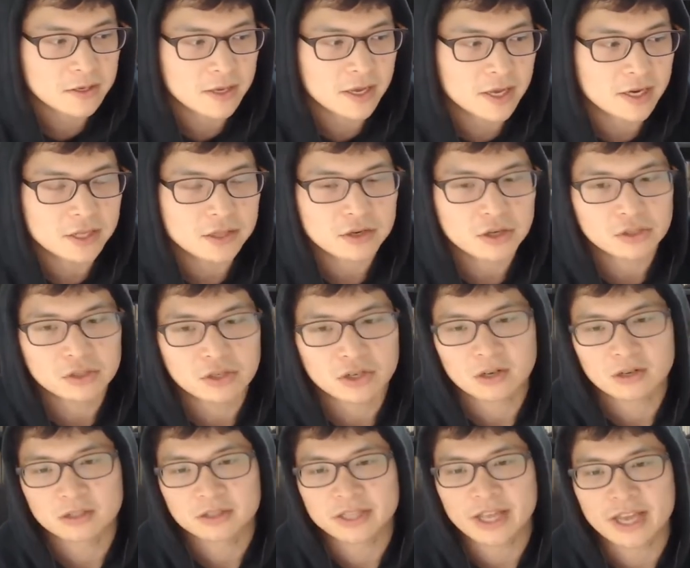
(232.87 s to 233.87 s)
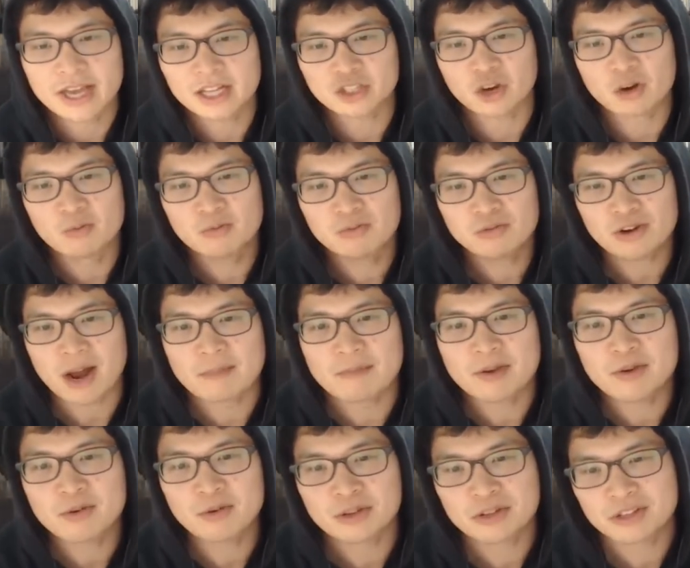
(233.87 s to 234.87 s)
예를 들어서 내가 정부를 안
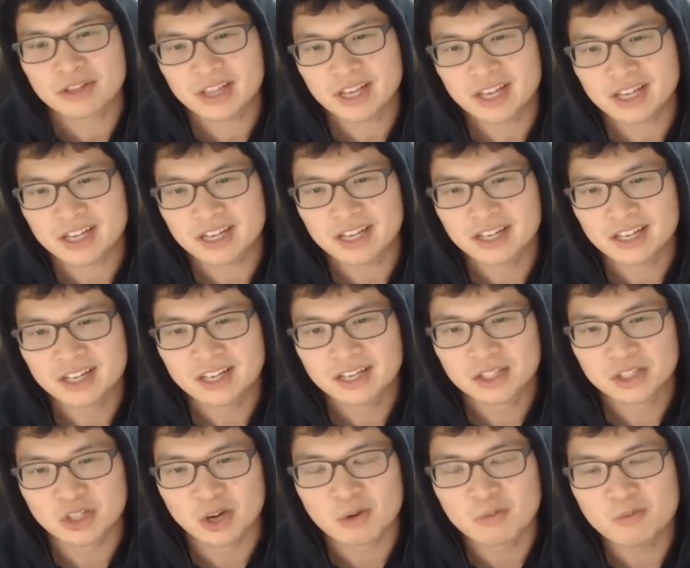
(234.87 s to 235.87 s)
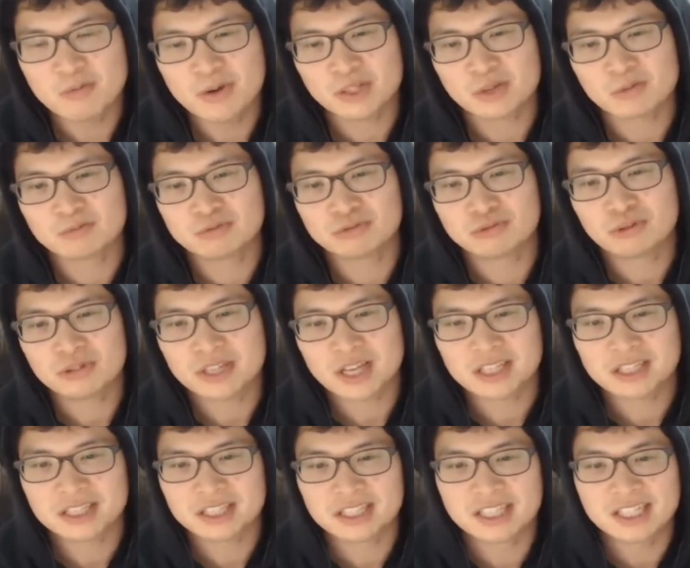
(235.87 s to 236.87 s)
믿고 있는데 어. 정부에서
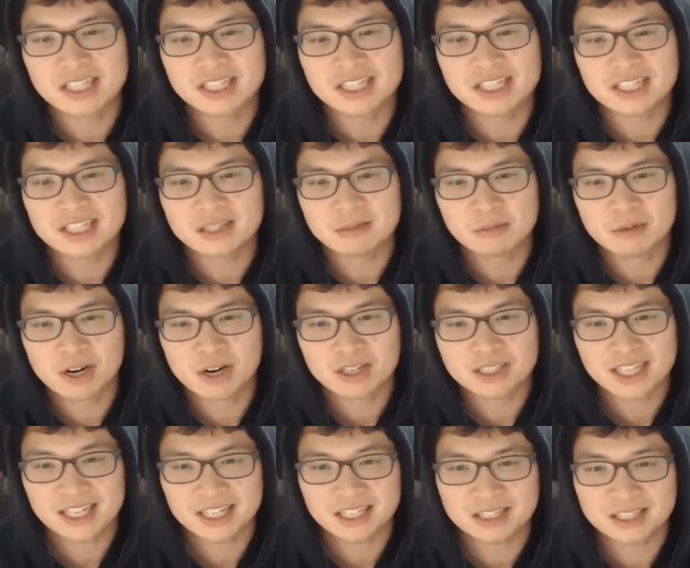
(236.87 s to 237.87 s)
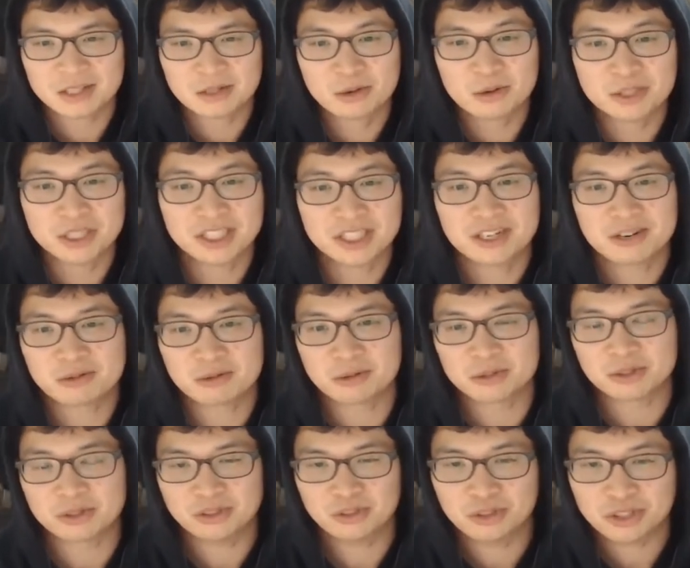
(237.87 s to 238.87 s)
부동산 등기를 블록체인에 등록시키라고
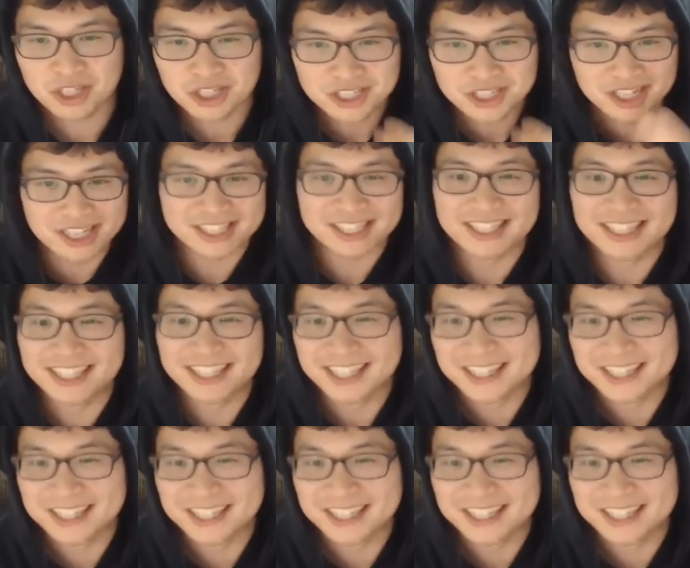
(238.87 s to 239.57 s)
추천을 하잖아.